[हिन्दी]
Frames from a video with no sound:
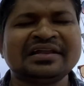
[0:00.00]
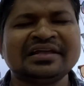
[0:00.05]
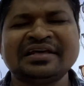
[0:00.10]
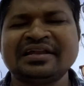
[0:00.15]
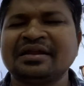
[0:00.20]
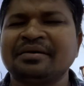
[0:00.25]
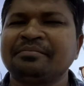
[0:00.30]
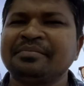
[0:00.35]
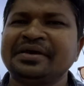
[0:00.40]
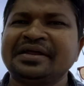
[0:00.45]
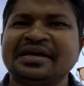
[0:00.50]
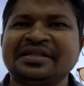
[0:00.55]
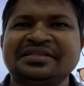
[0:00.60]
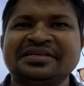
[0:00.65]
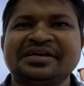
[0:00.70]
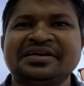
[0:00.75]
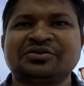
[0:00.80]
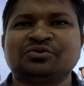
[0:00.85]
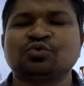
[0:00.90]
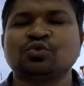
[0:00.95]
नहीं लंबी रहती
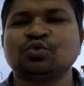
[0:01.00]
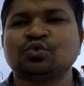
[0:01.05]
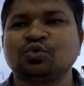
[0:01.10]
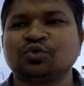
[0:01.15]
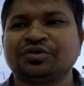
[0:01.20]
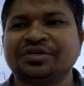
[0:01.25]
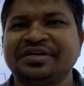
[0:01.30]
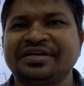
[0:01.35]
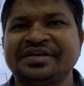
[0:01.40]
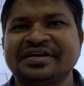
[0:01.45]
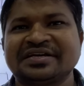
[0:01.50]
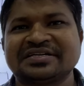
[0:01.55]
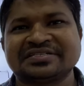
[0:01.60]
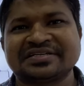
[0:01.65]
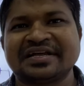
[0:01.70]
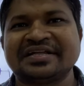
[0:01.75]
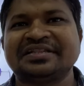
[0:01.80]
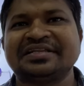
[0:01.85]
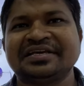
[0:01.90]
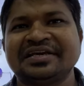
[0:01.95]
है टू टू थ्री इयर्स
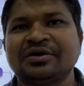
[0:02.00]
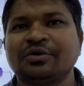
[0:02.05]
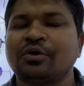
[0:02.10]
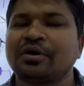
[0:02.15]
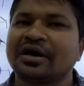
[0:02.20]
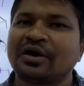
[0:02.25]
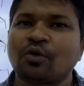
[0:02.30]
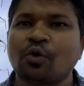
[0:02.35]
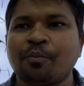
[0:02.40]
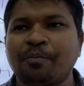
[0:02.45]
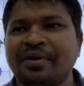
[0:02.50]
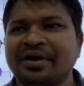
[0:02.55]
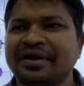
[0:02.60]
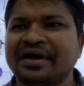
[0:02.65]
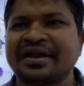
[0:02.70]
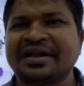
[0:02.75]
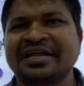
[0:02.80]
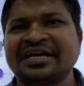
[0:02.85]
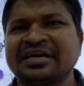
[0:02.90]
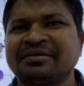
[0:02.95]
रहती है अगर ओपन
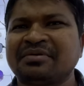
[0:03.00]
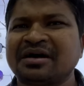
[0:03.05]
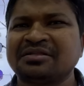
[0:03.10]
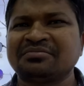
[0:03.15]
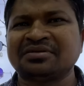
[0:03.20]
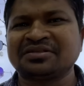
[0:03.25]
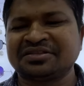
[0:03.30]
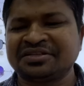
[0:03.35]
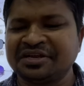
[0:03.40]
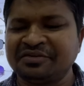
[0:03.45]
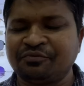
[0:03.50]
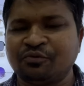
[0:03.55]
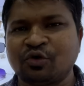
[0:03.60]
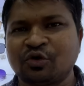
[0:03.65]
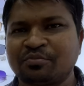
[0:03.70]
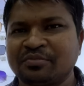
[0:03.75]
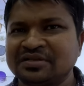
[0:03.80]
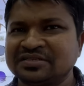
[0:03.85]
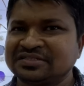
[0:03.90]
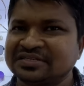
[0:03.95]
करने के बाद में थ्री फोर
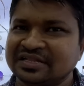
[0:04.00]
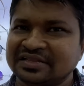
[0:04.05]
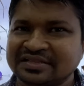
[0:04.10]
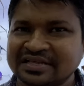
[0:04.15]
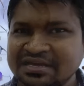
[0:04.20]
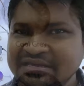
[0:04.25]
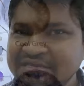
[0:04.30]
मंथ चलता है